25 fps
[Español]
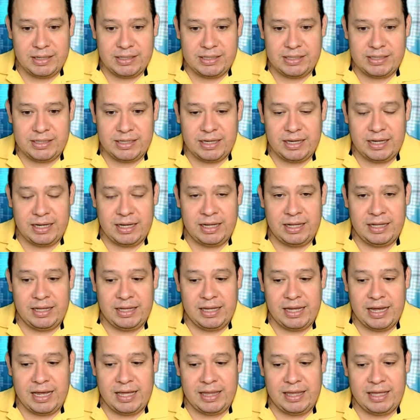hice el
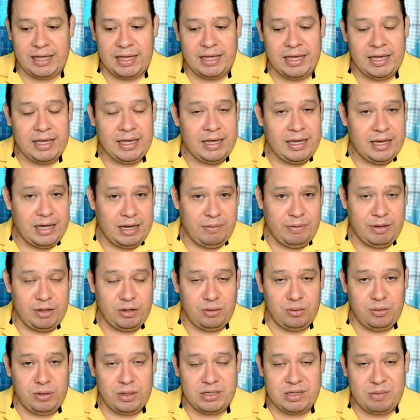día del el
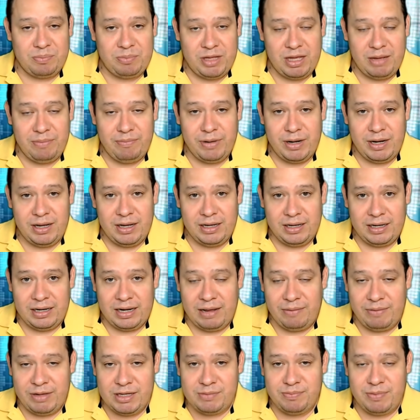21 de septiembre,
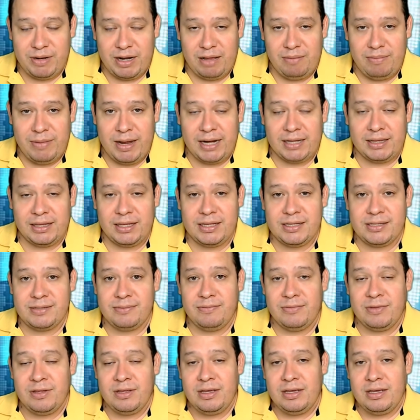la víspera, el martes.
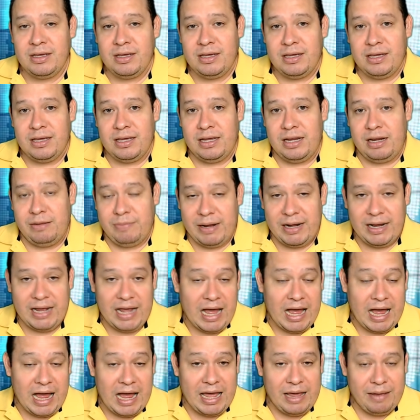Eh, le
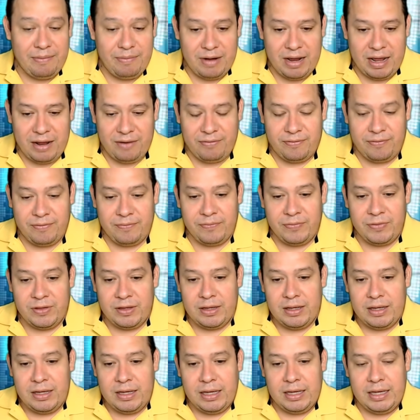marca a Ebraf
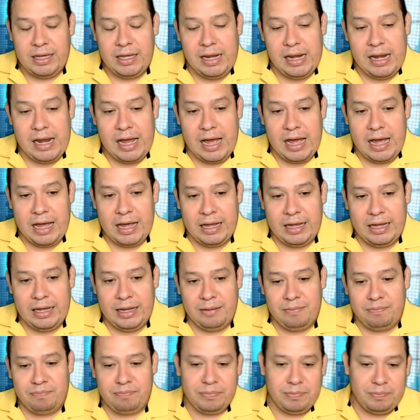Y la...
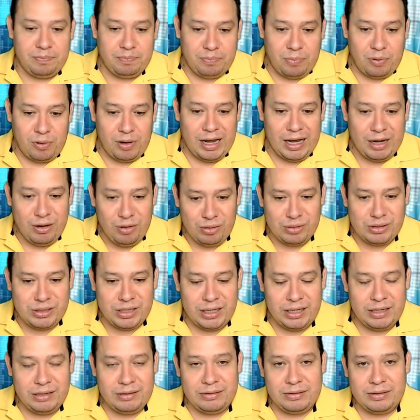Eh, por la
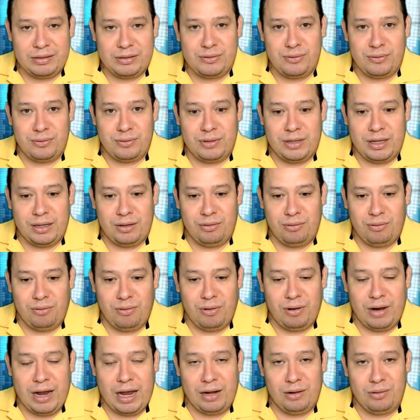noche, discutiendo
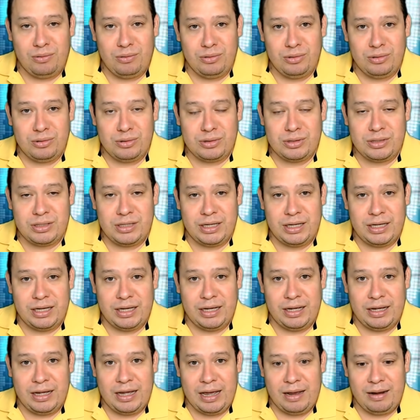con algunos,
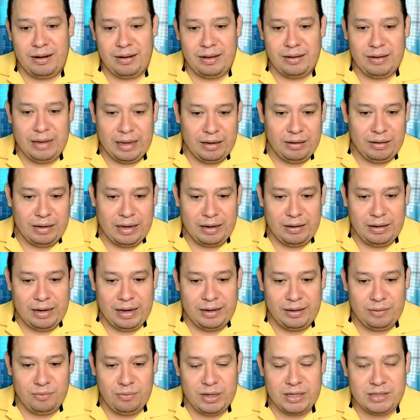
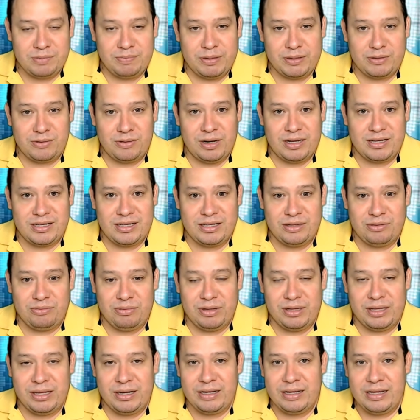algunas personas en
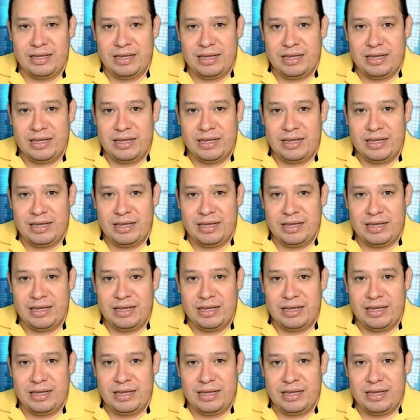Twitter,